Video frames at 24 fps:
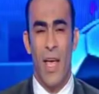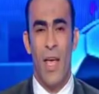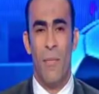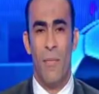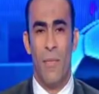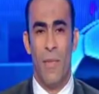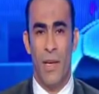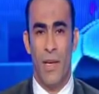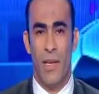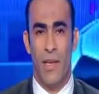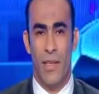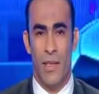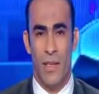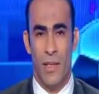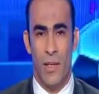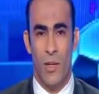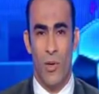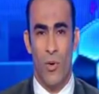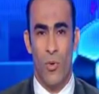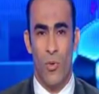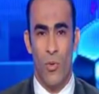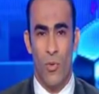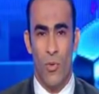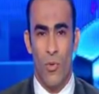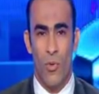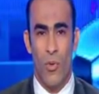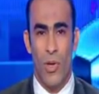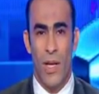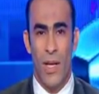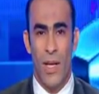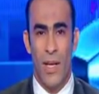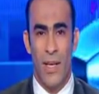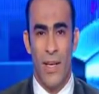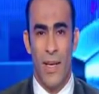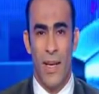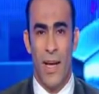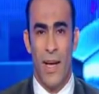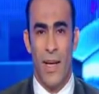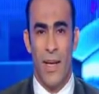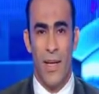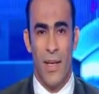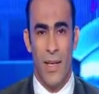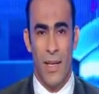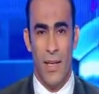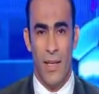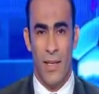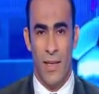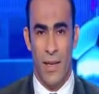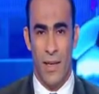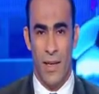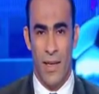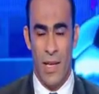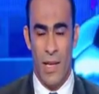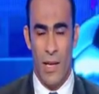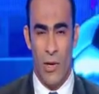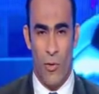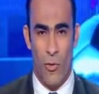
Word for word: كامل للرجوله الحقيقيه